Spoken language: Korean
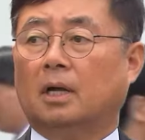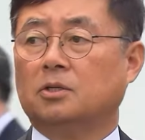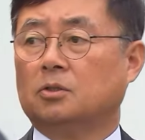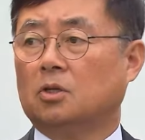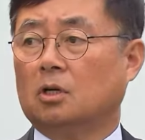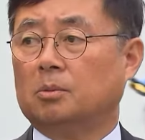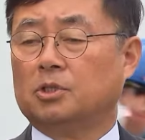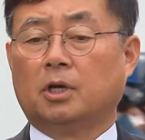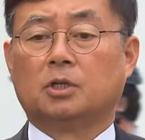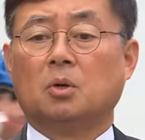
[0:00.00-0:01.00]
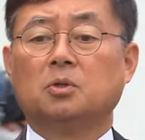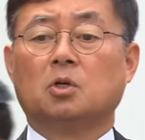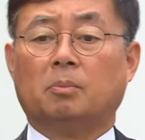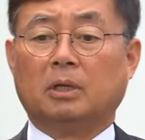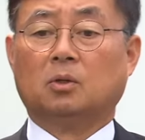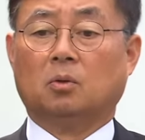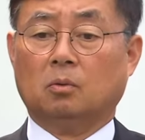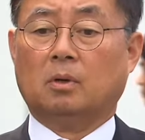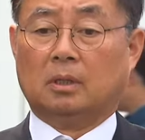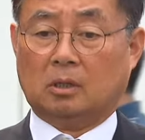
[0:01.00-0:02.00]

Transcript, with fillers: 안전점검은 저희가 정기적으로 받는 걸로.